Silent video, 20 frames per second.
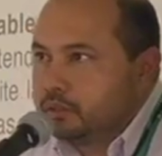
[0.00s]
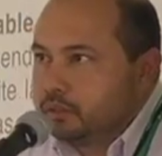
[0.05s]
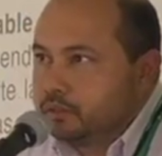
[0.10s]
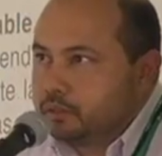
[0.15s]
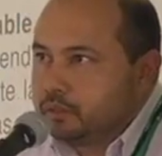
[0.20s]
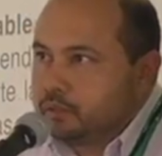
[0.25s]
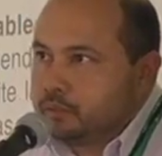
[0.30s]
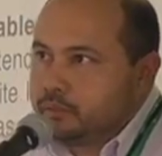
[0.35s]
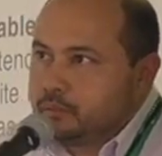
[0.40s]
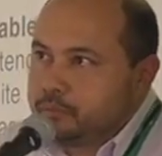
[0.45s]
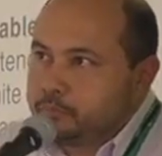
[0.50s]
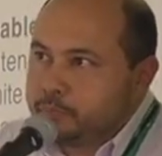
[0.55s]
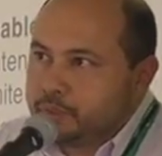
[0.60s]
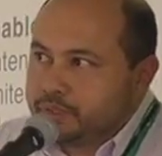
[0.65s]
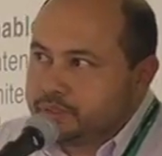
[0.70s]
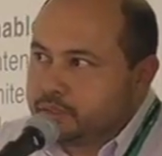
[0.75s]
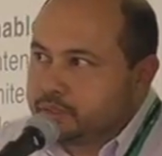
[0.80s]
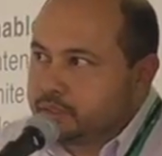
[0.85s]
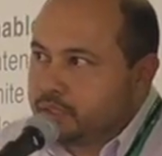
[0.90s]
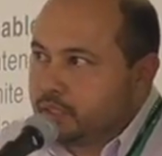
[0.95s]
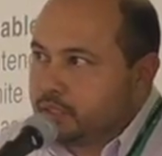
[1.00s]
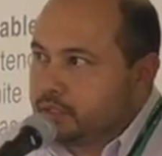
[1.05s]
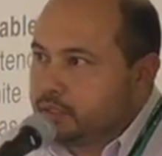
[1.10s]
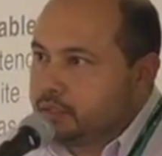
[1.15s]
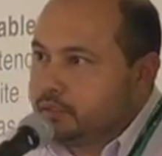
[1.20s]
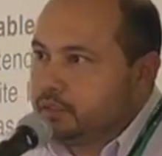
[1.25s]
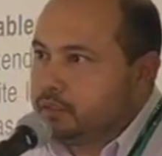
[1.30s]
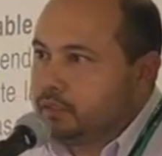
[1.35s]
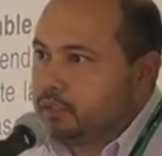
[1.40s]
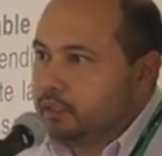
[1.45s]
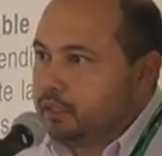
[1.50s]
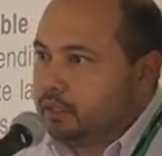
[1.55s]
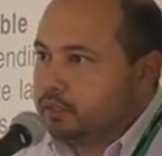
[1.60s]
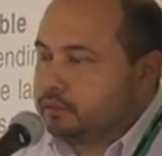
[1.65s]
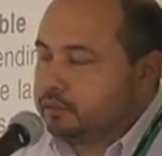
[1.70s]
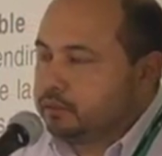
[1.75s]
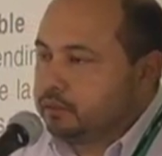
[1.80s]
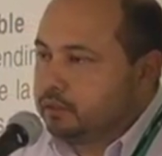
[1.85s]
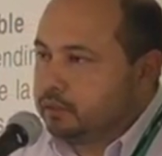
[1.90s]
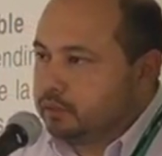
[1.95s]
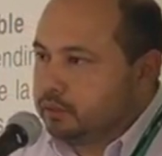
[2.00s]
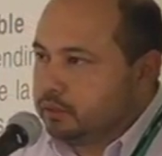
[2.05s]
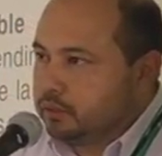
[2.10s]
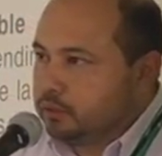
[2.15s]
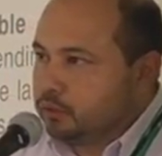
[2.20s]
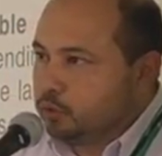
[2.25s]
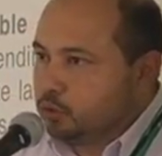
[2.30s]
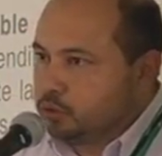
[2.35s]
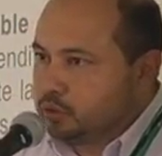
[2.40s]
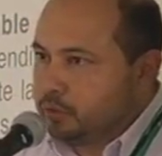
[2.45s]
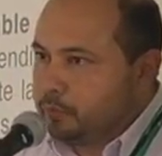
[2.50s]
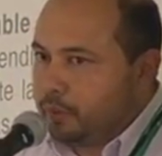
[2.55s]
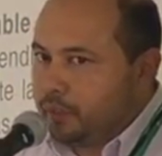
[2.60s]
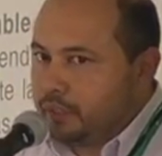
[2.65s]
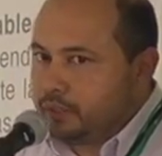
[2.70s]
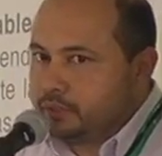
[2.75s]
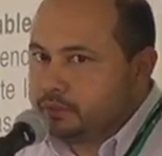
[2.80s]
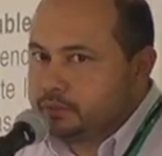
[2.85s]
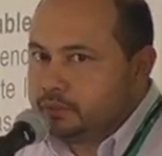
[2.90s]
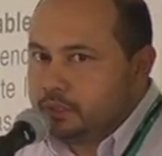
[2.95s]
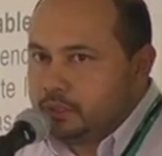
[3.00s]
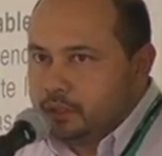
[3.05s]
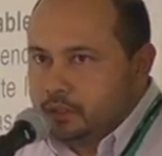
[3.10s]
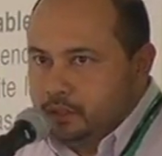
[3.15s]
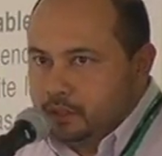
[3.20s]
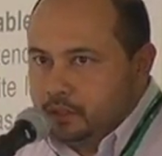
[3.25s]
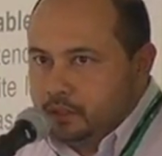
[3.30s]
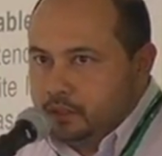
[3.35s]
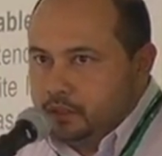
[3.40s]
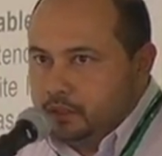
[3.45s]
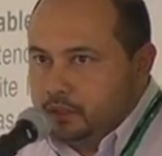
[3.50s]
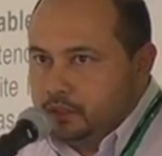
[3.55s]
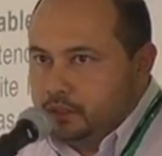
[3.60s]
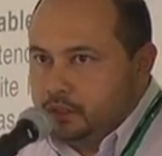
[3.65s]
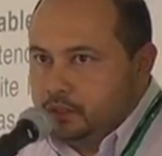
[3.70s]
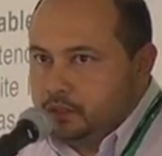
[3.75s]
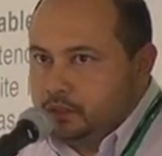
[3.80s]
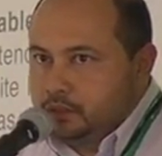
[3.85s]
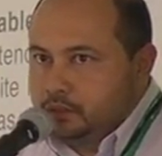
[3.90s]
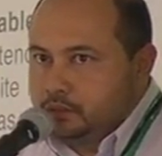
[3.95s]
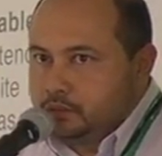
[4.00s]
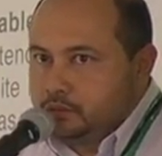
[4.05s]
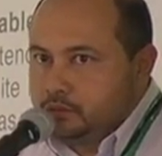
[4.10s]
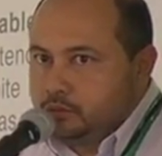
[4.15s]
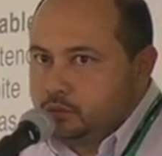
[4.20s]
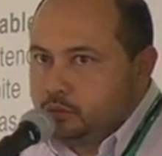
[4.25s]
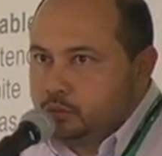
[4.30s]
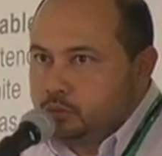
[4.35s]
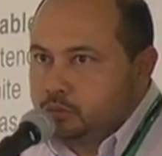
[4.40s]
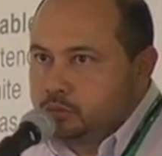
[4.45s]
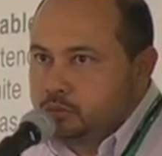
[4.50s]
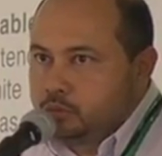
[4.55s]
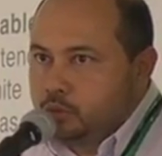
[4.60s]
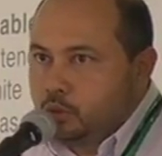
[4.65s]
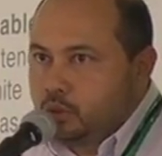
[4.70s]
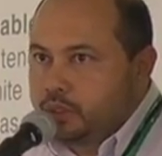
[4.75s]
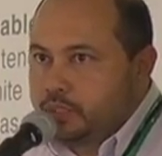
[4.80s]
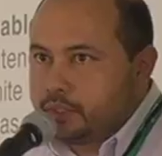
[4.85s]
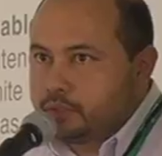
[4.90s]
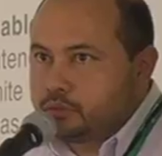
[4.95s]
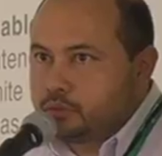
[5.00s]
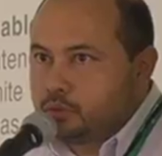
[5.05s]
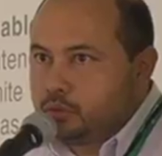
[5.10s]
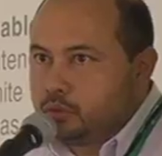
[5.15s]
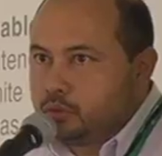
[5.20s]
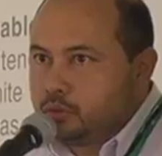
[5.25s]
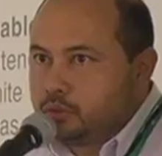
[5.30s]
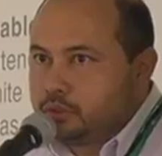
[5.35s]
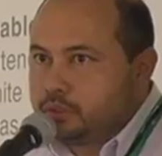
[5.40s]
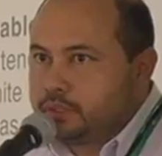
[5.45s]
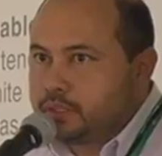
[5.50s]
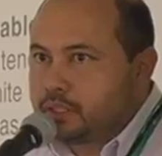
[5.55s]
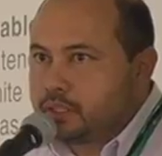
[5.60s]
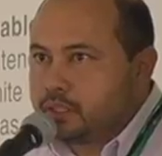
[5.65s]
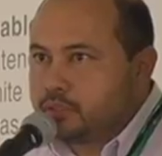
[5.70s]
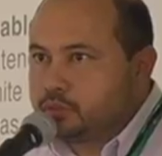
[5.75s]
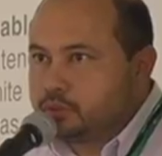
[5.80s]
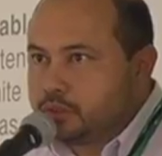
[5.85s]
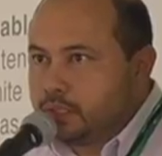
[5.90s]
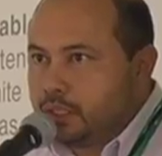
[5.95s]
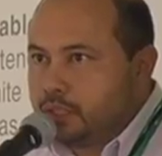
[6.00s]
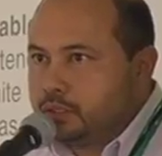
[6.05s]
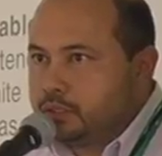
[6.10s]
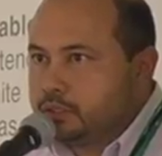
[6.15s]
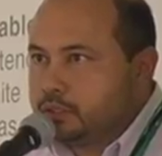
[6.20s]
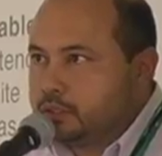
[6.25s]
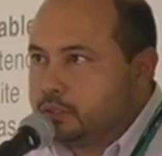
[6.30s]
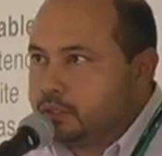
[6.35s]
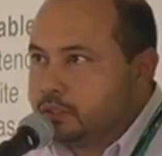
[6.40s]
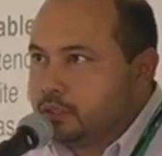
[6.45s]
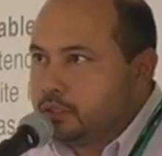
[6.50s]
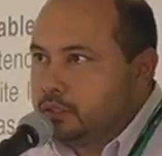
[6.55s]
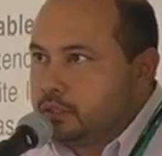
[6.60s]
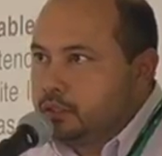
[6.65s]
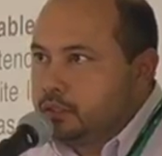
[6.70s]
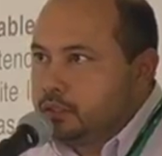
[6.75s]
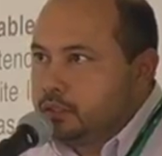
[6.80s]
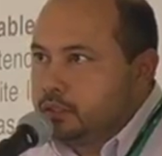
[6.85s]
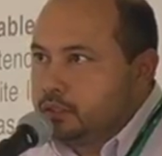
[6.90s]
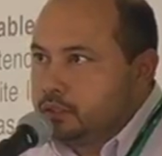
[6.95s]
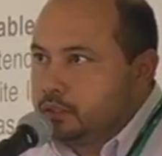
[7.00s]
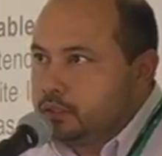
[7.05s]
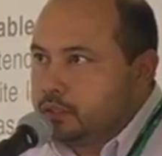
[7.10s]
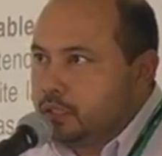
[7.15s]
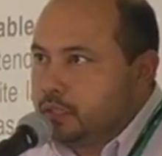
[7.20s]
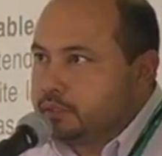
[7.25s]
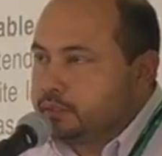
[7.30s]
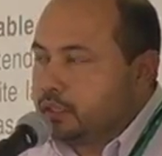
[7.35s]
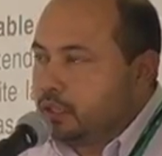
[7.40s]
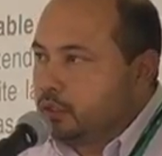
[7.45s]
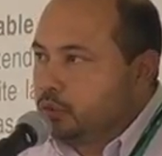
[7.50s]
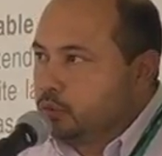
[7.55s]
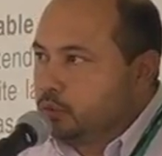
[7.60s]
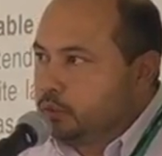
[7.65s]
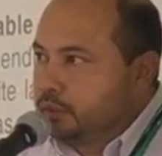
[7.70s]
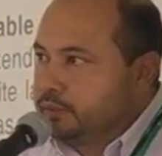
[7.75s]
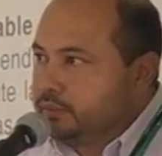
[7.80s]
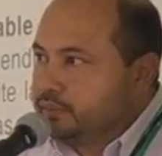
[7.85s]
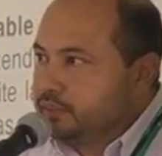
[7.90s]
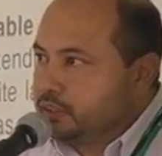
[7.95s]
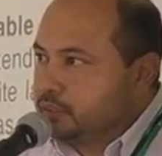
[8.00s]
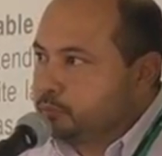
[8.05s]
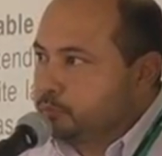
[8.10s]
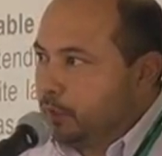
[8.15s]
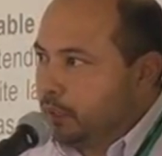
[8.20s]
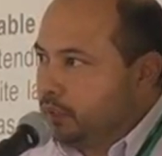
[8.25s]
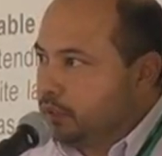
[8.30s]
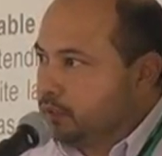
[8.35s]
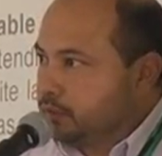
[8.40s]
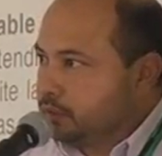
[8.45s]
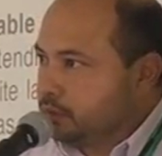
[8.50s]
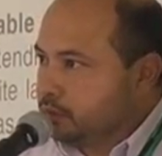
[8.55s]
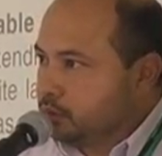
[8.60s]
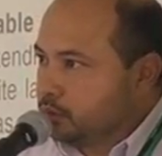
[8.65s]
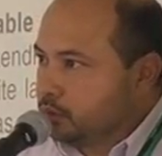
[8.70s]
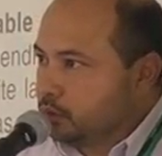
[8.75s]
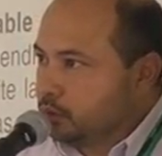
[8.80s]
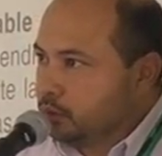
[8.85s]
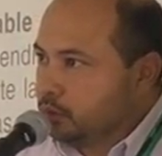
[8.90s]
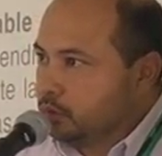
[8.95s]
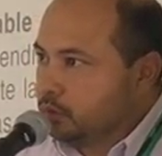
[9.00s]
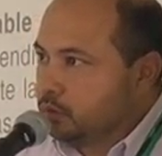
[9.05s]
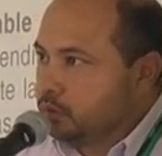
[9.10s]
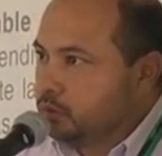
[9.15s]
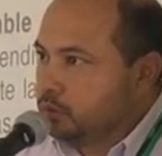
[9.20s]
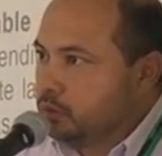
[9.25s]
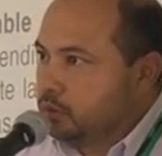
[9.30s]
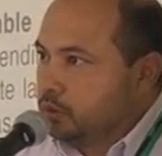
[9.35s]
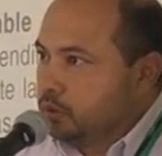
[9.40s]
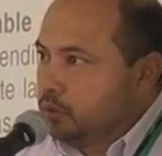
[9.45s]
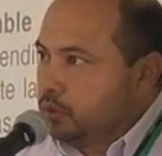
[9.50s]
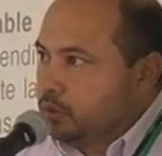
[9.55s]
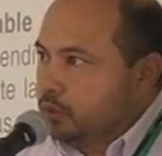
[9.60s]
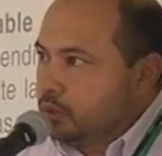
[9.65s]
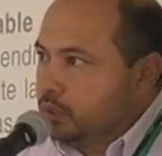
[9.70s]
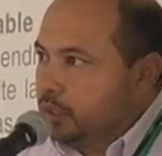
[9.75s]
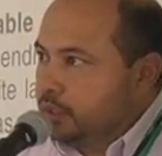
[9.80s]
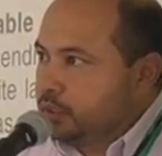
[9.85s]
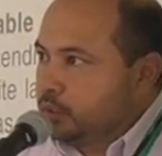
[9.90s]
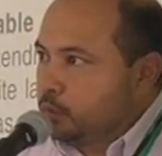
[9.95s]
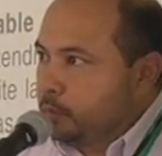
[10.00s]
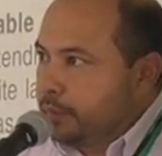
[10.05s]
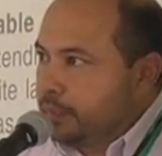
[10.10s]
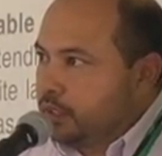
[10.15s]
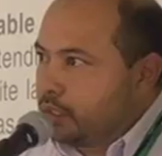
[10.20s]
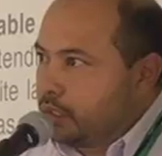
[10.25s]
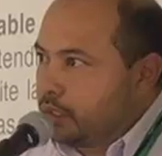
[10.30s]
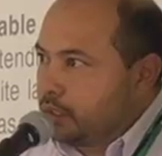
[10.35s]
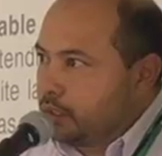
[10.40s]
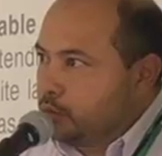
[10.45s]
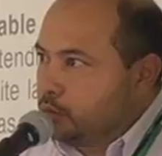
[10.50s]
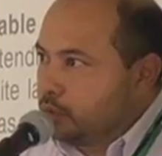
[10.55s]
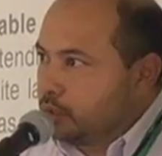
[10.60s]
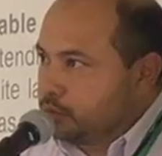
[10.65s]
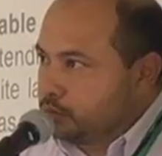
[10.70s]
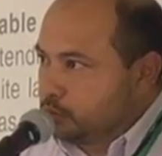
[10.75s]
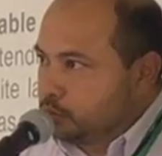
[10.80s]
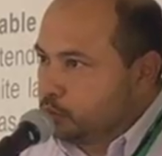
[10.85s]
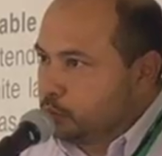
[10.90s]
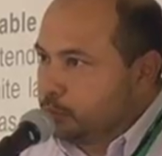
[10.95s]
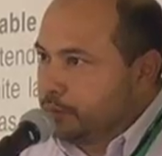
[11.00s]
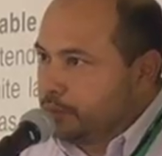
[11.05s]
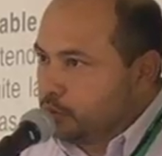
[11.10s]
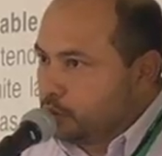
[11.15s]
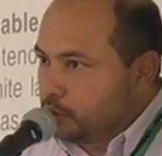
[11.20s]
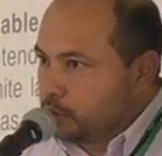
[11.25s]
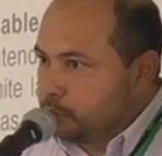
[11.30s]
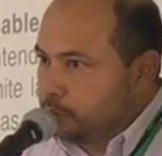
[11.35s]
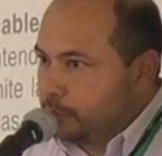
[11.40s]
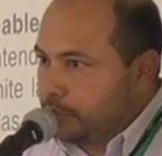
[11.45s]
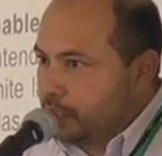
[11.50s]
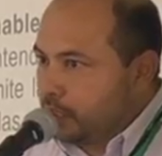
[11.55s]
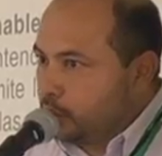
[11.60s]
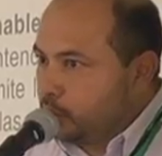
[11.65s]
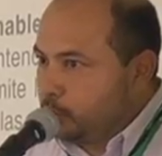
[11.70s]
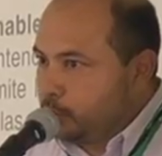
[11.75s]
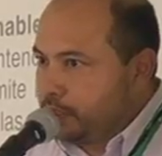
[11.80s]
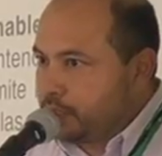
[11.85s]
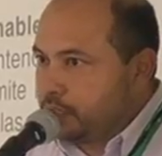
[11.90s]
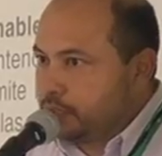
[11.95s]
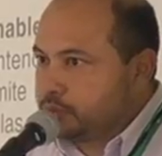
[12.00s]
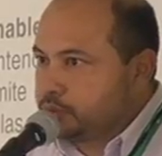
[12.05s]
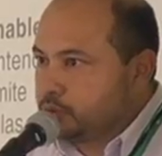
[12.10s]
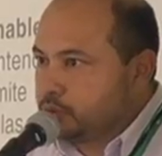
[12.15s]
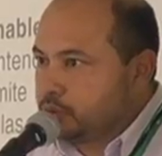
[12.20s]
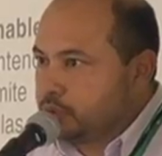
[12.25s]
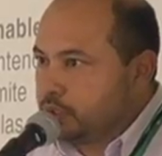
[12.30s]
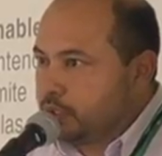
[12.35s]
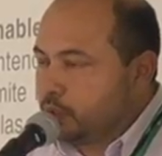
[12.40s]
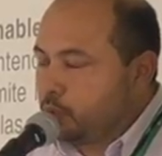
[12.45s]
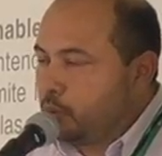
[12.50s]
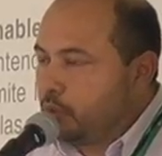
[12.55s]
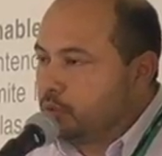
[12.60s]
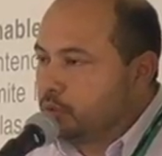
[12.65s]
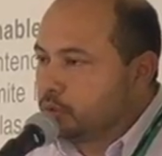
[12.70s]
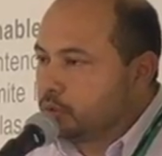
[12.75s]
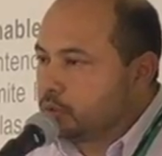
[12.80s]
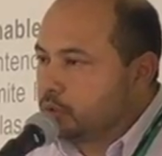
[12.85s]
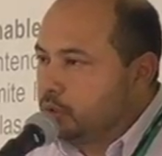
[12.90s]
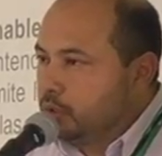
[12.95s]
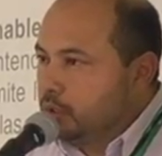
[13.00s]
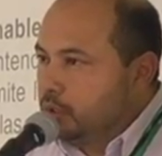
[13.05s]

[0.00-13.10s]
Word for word: eh, presentada hace dos semanas en un congreso internacional realizado en CIESPAL, el Centro Latinoamericano de Educación Superior para la Comunicación en Ecuador,